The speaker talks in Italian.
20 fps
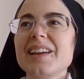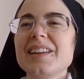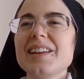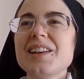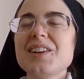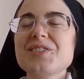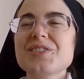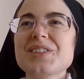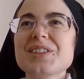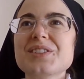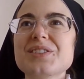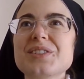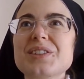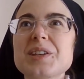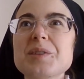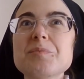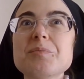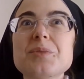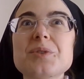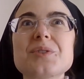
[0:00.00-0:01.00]
e nello stesso
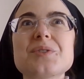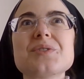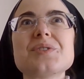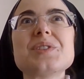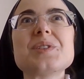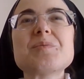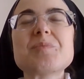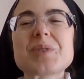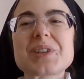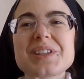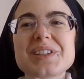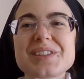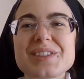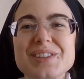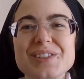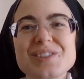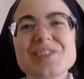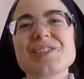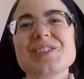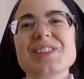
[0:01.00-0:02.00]
tempo così
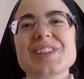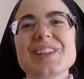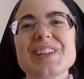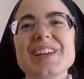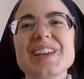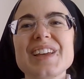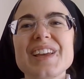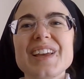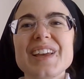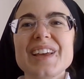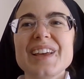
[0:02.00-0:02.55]
preziose,